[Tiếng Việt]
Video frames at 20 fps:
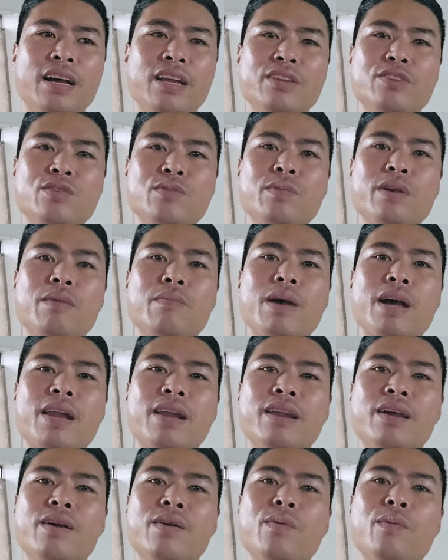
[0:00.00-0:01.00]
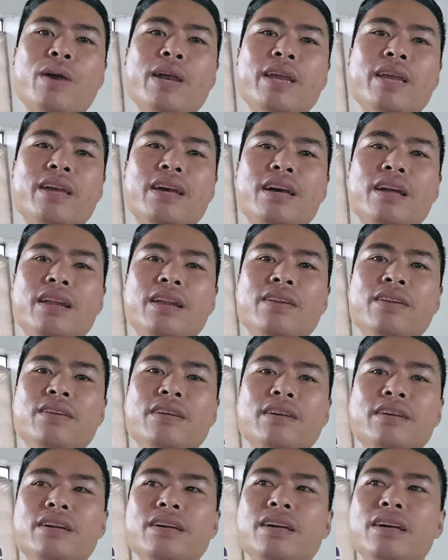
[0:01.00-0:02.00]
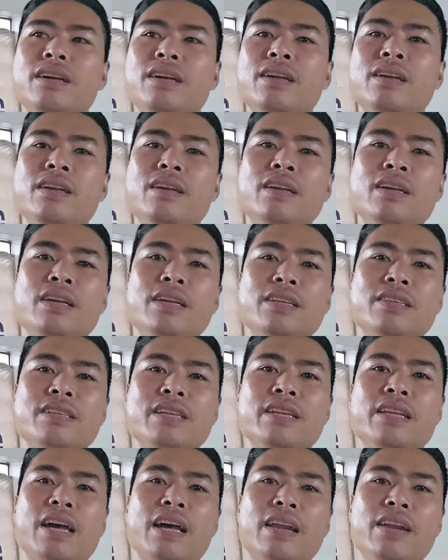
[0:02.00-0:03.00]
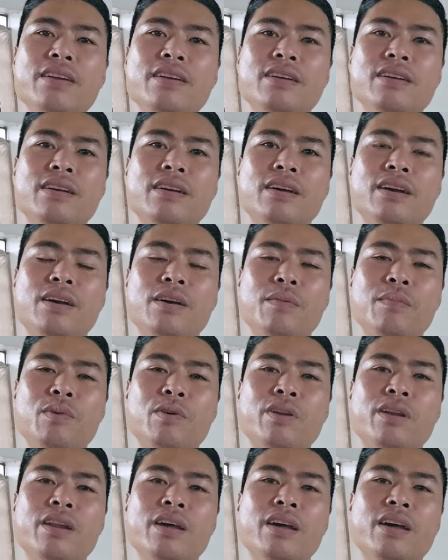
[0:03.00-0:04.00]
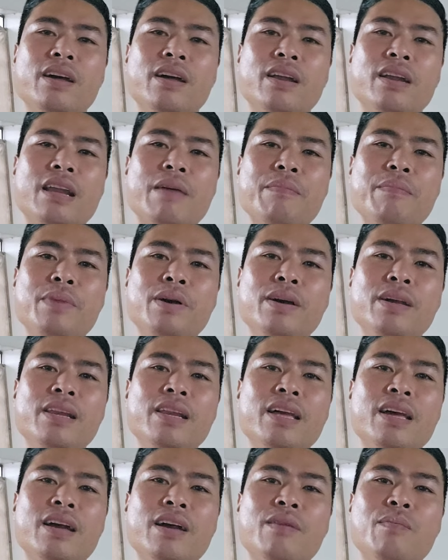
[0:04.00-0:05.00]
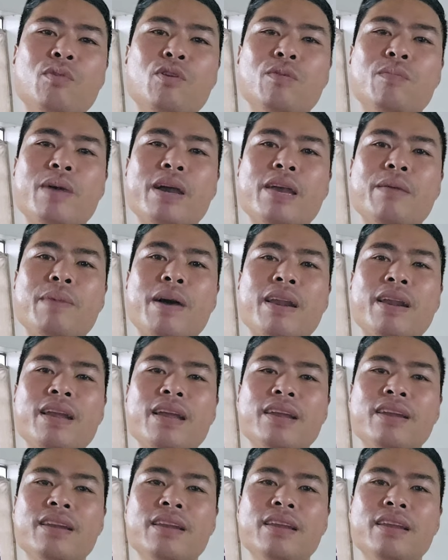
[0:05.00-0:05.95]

chúc các bạn quay nướng trên cả nước một năm mới là buôn may bán đắt